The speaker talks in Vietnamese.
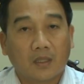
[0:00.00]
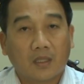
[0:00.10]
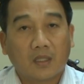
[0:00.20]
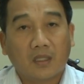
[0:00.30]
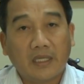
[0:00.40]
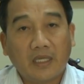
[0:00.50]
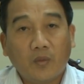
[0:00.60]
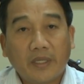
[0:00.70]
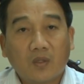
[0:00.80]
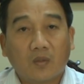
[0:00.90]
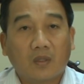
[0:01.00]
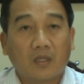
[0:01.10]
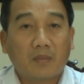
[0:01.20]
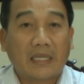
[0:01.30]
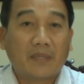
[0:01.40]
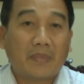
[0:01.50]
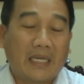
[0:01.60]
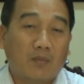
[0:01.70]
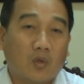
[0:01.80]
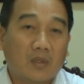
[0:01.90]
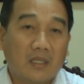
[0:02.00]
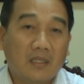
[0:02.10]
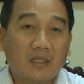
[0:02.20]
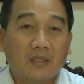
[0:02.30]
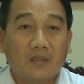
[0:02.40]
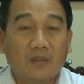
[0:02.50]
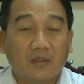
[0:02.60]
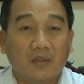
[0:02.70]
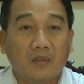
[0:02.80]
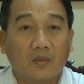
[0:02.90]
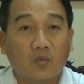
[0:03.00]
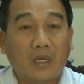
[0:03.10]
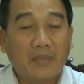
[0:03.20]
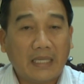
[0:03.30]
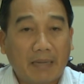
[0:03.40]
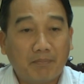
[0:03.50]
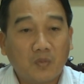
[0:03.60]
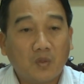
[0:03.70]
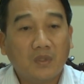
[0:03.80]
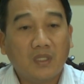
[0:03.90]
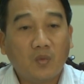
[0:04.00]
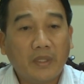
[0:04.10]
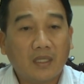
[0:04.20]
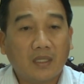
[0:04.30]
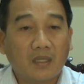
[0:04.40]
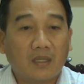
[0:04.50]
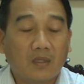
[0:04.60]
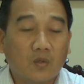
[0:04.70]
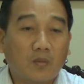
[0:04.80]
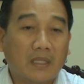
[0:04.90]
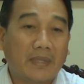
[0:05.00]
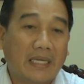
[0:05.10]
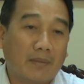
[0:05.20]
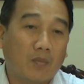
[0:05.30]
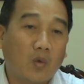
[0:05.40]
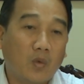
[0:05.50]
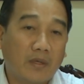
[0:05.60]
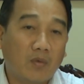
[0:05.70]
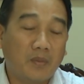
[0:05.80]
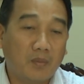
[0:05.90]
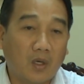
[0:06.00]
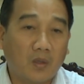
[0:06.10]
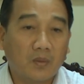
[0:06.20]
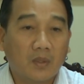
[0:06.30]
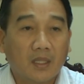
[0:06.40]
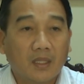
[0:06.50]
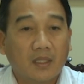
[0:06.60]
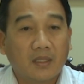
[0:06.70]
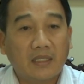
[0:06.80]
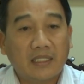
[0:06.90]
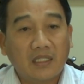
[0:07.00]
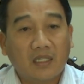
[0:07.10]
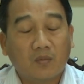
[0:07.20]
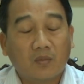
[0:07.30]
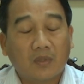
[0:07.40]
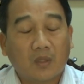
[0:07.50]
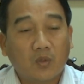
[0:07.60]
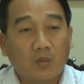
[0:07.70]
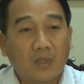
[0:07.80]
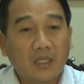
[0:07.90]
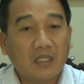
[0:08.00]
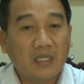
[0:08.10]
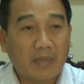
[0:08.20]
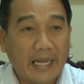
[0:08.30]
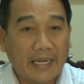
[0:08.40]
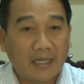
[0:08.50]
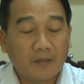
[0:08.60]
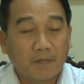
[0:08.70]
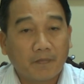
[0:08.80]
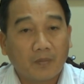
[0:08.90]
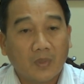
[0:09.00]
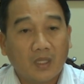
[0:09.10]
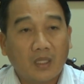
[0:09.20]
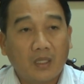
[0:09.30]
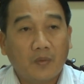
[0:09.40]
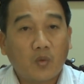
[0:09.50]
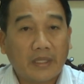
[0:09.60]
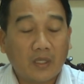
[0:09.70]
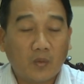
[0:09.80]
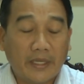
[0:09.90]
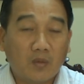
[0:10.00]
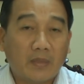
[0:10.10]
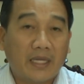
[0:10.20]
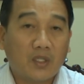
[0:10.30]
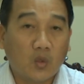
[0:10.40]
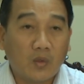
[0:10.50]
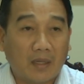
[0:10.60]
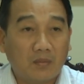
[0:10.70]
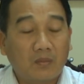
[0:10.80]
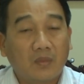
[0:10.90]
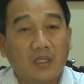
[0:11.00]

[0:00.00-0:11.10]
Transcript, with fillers: À, thực hiện nghị quyết của Ban chấp hành Đảng bộ tỉnh khóa 15 cũng như quyết ờ, của Ban chấp hành Đảng bộ huyện khóa 11 về xây dựng nông thôn mới trên địa bàn thì Ủy ban nhân huyện cũng đã chủ động